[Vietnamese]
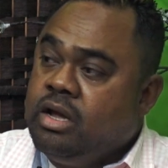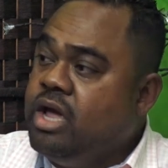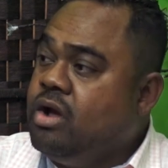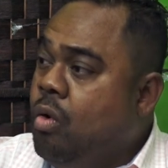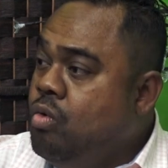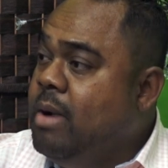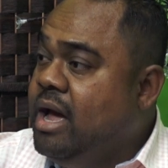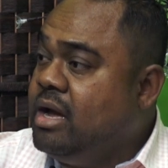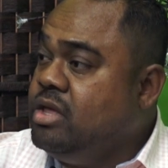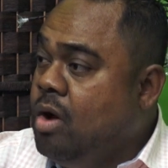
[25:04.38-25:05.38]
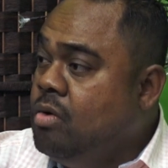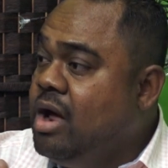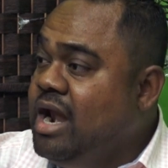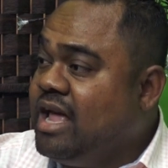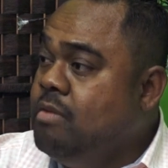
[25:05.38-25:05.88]
cái cụ mà cái chỗ
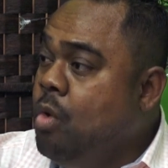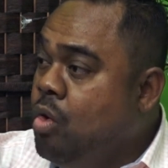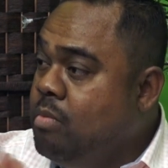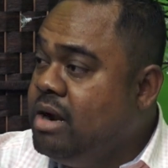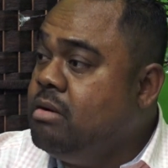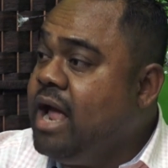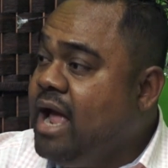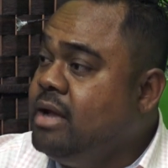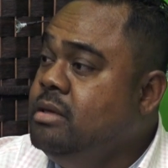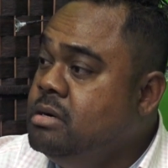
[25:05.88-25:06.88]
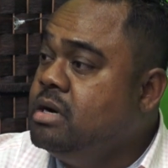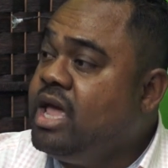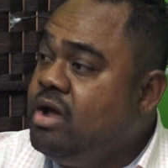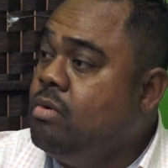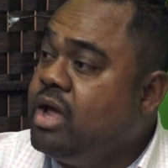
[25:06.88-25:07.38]
đó là cái buồng mà nó ngăn giữa
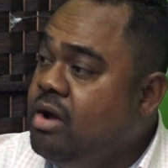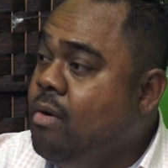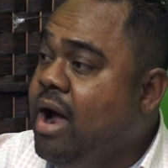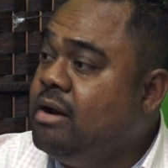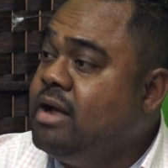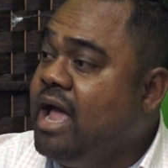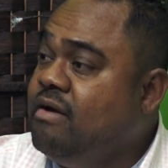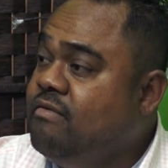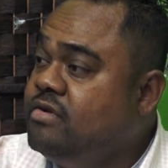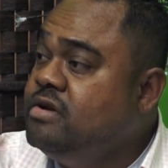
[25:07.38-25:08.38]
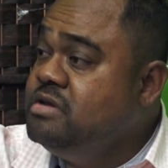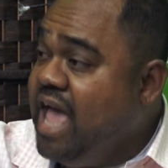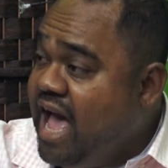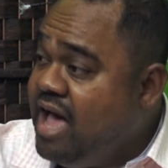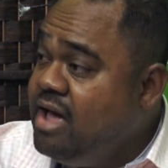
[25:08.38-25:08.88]
cái cái khoang nó ngăn thương
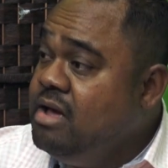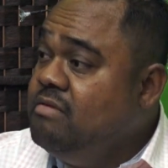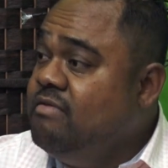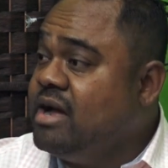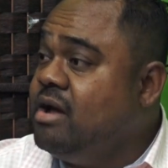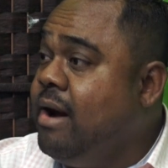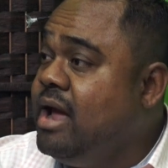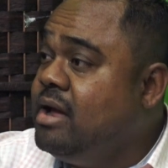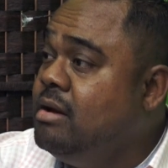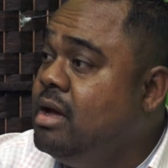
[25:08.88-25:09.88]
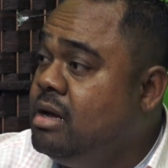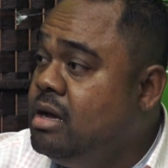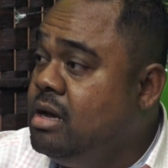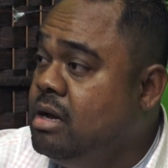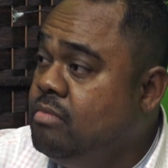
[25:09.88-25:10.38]
gia và cái khoang
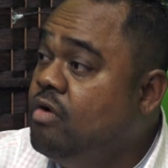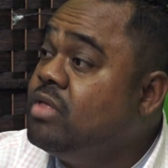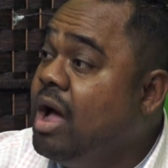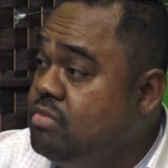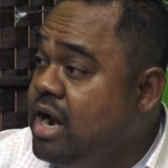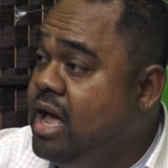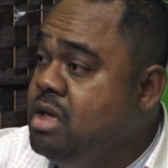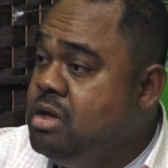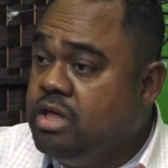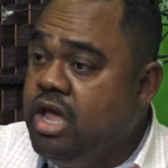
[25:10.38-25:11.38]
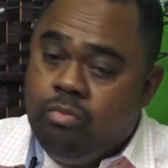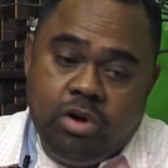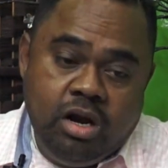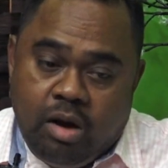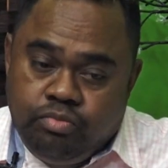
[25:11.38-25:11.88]
uh, phổ thông ra thì ông
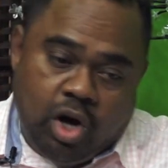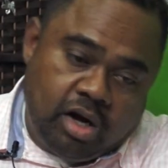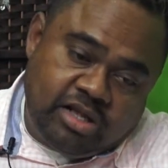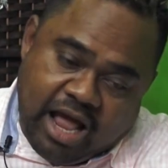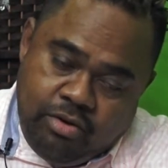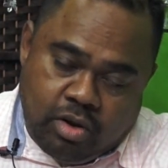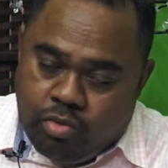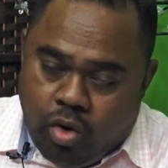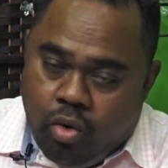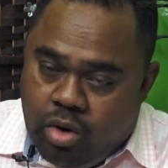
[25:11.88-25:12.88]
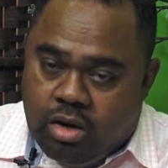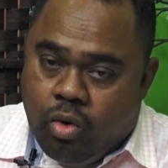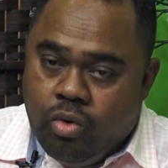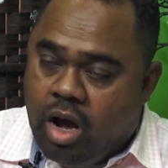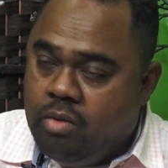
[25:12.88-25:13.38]
đứng ông sọt tay vô trong cái uông
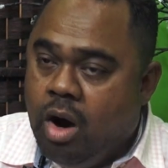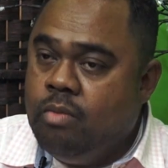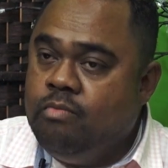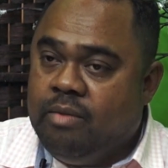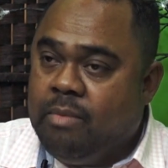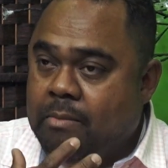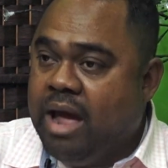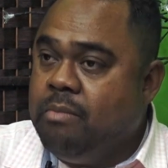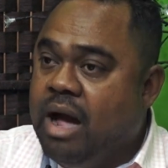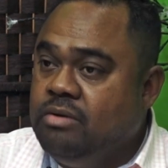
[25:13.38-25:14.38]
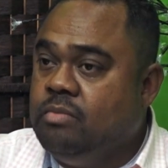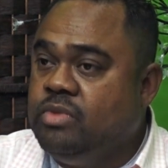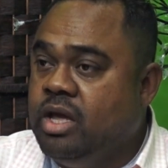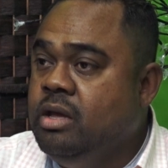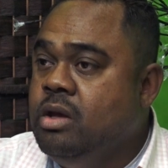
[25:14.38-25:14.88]
khuôn đó ông ôm và mặt mạng máu xong
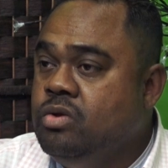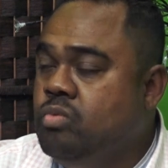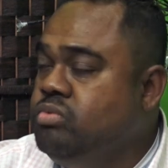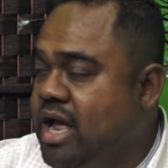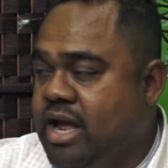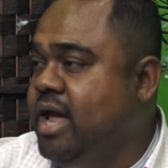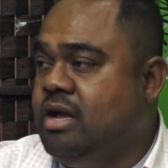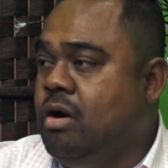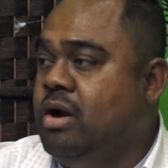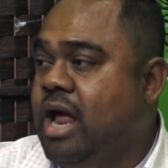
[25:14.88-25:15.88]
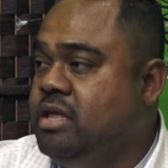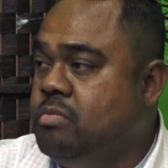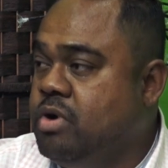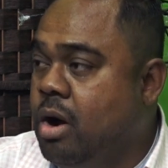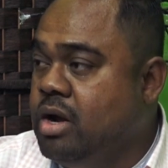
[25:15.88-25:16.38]
thì chúng ta nghe rõ ràng
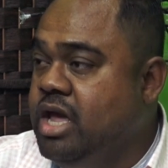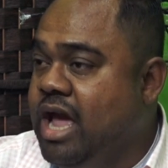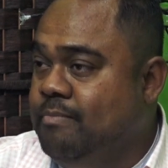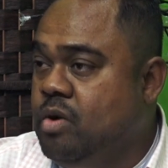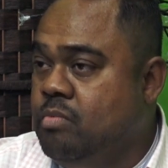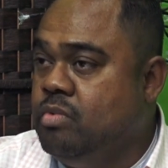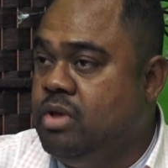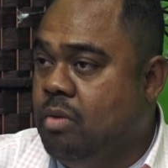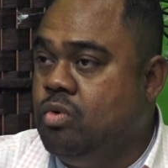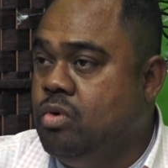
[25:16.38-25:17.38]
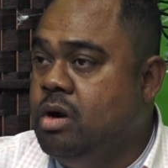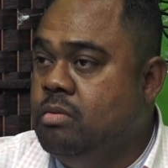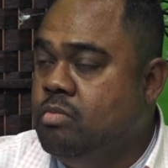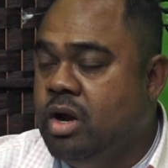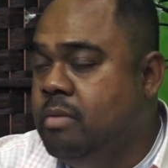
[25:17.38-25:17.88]
trong cái đoạn ghi âm đó một giọng của người
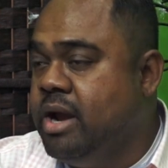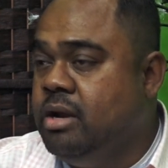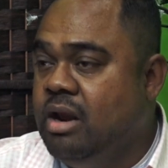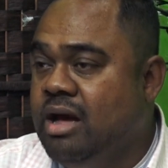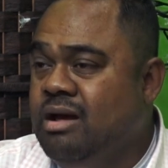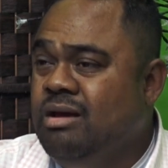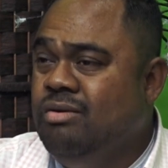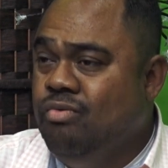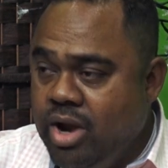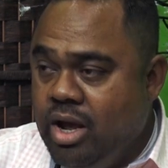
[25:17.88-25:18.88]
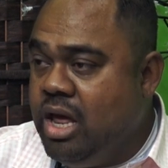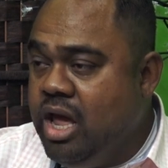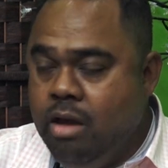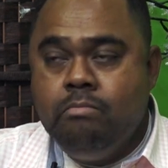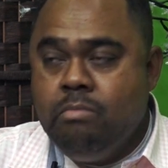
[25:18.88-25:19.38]
người Mỹ nói là
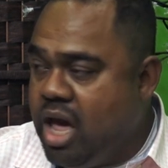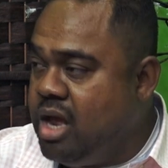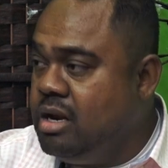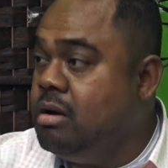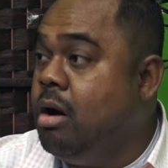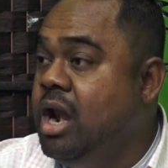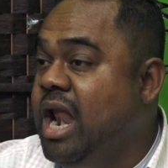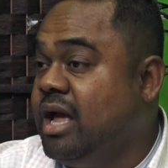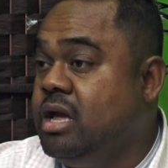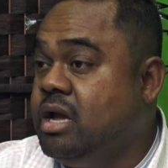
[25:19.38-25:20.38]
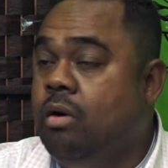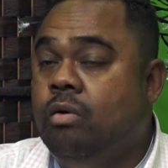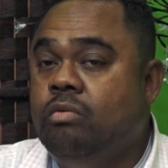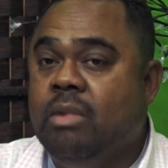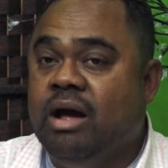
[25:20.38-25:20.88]
really man đó là cái
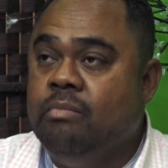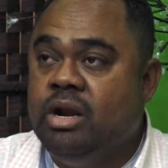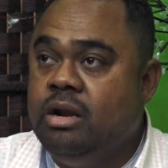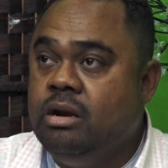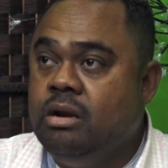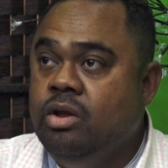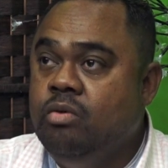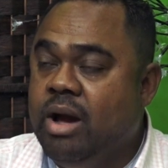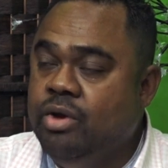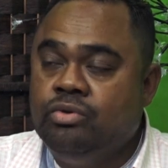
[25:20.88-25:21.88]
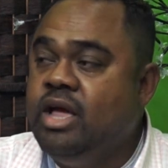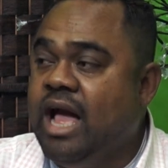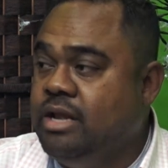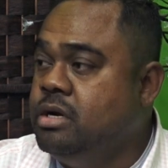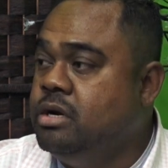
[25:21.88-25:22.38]
câu mà mình nếu mà hiểu tiếng
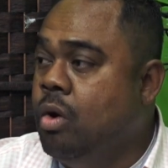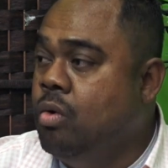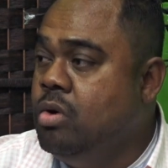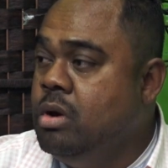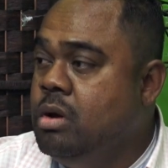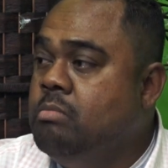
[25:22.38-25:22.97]
Anh chưa đủ đó.